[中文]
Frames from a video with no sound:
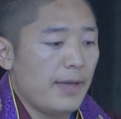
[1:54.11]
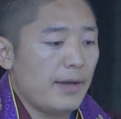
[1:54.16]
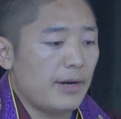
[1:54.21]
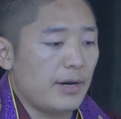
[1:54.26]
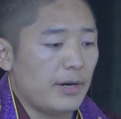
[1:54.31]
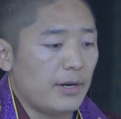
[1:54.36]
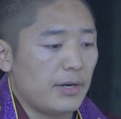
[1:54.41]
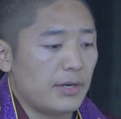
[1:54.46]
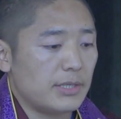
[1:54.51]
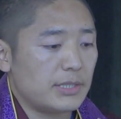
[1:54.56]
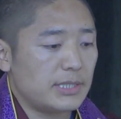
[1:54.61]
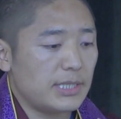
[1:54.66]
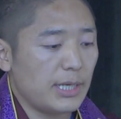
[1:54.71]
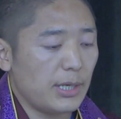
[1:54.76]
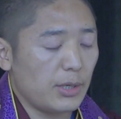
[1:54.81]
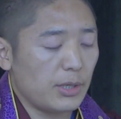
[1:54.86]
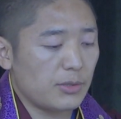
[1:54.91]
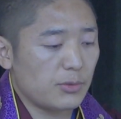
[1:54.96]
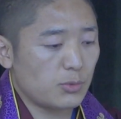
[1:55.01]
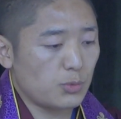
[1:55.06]
呃，
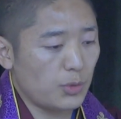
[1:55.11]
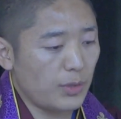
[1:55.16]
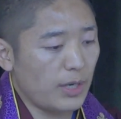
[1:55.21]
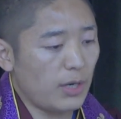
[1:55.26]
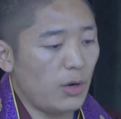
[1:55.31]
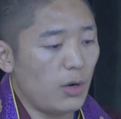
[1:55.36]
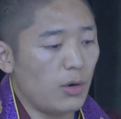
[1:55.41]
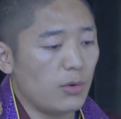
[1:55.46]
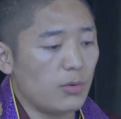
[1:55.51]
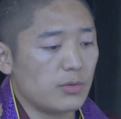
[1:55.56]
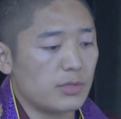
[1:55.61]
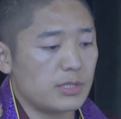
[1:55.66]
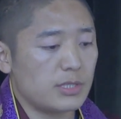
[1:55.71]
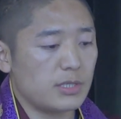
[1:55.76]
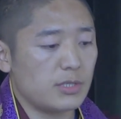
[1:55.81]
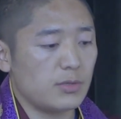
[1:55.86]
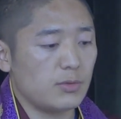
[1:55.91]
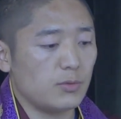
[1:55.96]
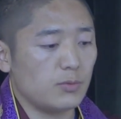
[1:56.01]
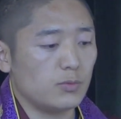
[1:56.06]
最最后
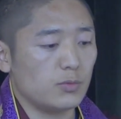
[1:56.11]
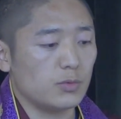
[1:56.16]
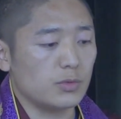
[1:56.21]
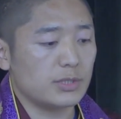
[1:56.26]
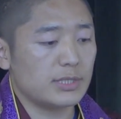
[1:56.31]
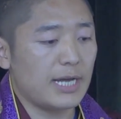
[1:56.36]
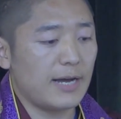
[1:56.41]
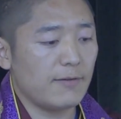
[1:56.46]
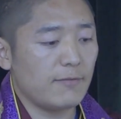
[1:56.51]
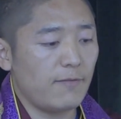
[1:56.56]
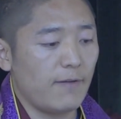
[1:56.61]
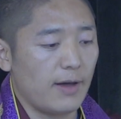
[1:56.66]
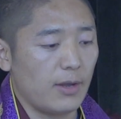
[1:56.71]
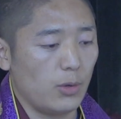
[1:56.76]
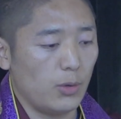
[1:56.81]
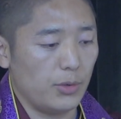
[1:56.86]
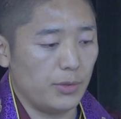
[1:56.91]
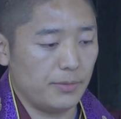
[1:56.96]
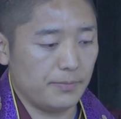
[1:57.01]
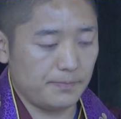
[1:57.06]
是五商法
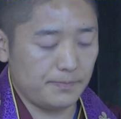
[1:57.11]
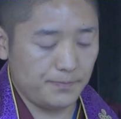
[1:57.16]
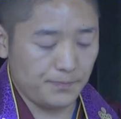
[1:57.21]
论。